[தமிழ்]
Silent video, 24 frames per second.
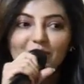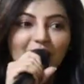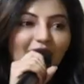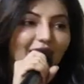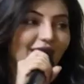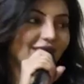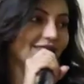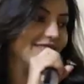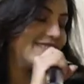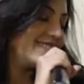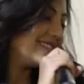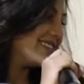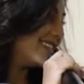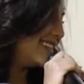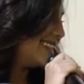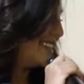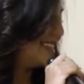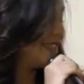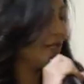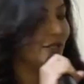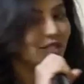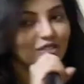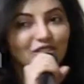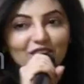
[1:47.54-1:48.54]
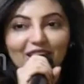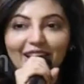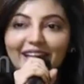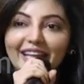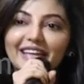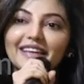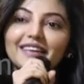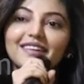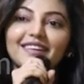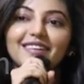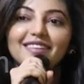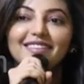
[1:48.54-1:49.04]
அண்ட்
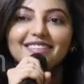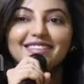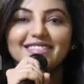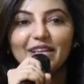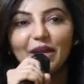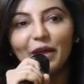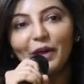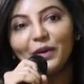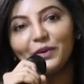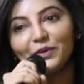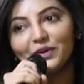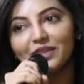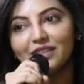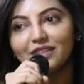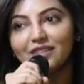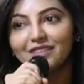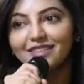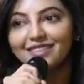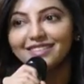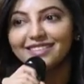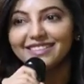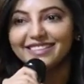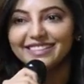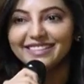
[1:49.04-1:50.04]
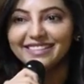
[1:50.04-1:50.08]
ஜெய் ஜெய் வந்துட்டு